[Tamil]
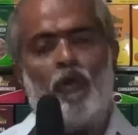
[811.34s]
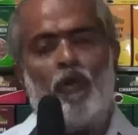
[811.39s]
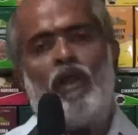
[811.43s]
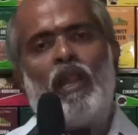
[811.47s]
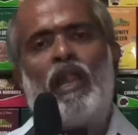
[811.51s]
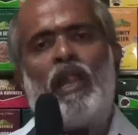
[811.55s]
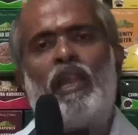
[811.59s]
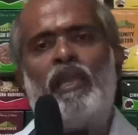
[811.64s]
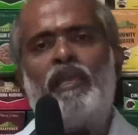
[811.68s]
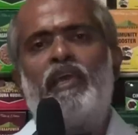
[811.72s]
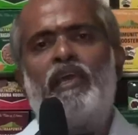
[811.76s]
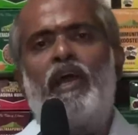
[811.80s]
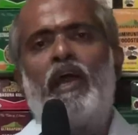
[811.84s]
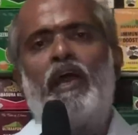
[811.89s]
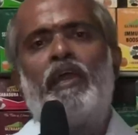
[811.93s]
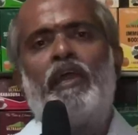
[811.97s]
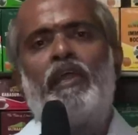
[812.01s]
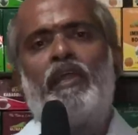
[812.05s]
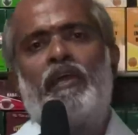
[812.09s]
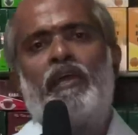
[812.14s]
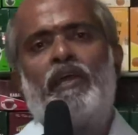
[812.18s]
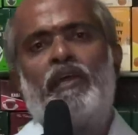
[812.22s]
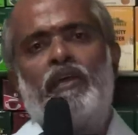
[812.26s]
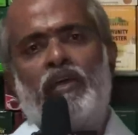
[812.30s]
ஒரு நாளைக்கு
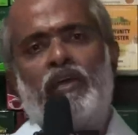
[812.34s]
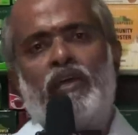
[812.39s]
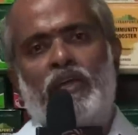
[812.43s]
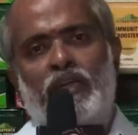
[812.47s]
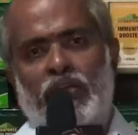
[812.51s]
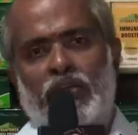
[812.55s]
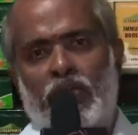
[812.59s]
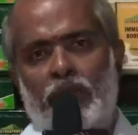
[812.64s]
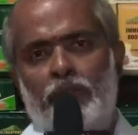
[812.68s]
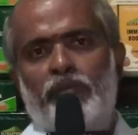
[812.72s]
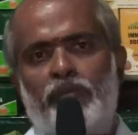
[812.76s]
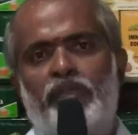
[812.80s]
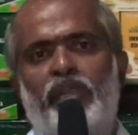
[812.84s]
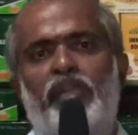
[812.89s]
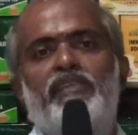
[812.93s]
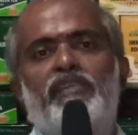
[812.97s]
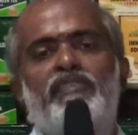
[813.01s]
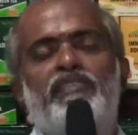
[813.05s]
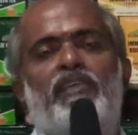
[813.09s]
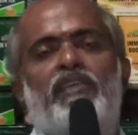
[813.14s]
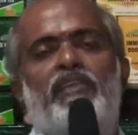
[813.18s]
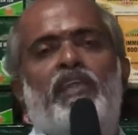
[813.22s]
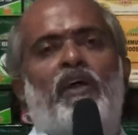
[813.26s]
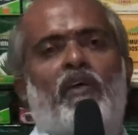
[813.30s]
ஆயிரக்கணக்கான டைம்
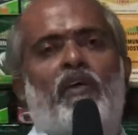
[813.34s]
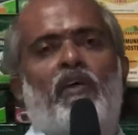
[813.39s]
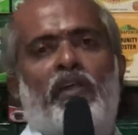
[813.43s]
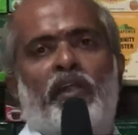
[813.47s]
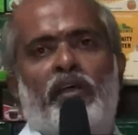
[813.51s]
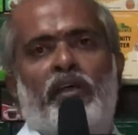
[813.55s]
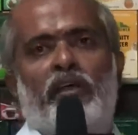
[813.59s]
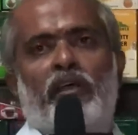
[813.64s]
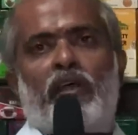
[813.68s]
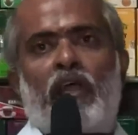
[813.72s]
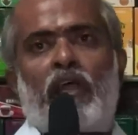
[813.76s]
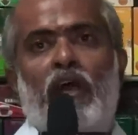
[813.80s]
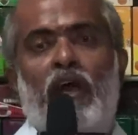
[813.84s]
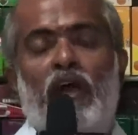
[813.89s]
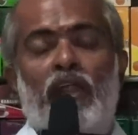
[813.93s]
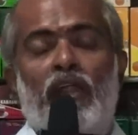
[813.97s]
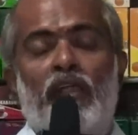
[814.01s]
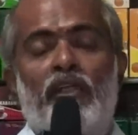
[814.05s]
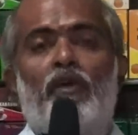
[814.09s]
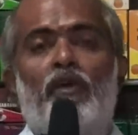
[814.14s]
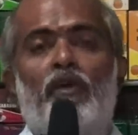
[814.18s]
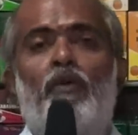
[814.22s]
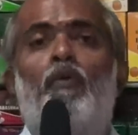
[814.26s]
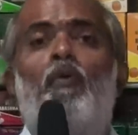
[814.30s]
டென்ஷன் ஆகிற
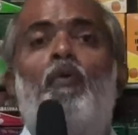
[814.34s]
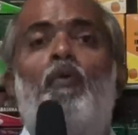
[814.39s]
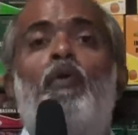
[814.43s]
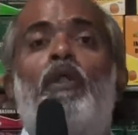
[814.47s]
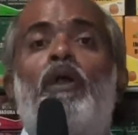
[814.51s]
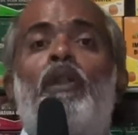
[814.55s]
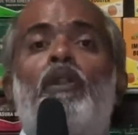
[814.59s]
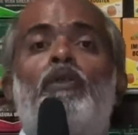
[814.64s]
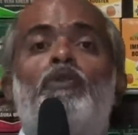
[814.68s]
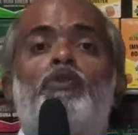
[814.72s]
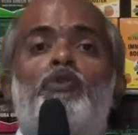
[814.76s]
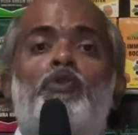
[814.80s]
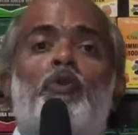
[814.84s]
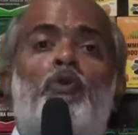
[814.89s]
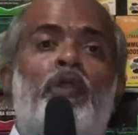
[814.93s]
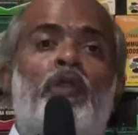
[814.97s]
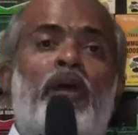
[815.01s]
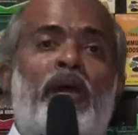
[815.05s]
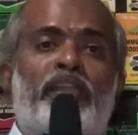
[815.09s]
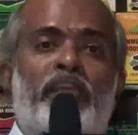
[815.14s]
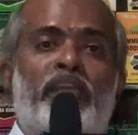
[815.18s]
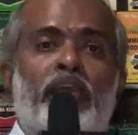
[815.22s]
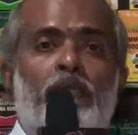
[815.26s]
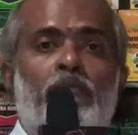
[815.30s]
ஆலையும் உடல் சூடு
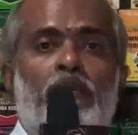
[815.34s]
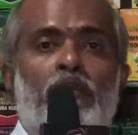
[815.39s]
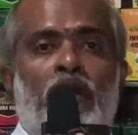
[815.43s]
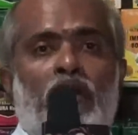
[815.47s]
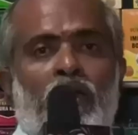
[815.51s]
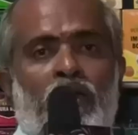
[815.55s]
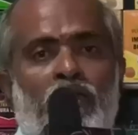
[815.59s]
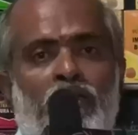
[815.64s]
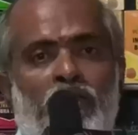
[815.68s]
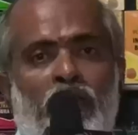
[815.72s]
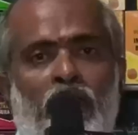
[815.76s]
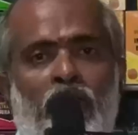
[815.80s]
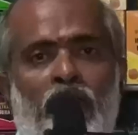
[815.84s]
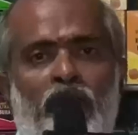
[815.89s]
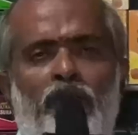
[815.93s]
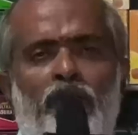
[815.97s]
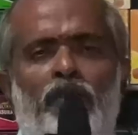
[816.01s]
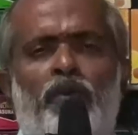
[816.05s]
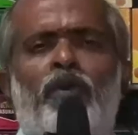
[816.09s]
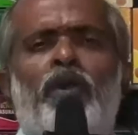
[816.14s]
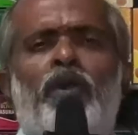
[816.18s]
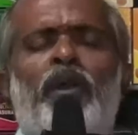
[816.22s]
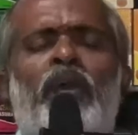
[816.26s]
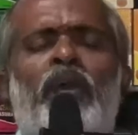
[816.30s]
அதிகமாகிறதுனாலையும்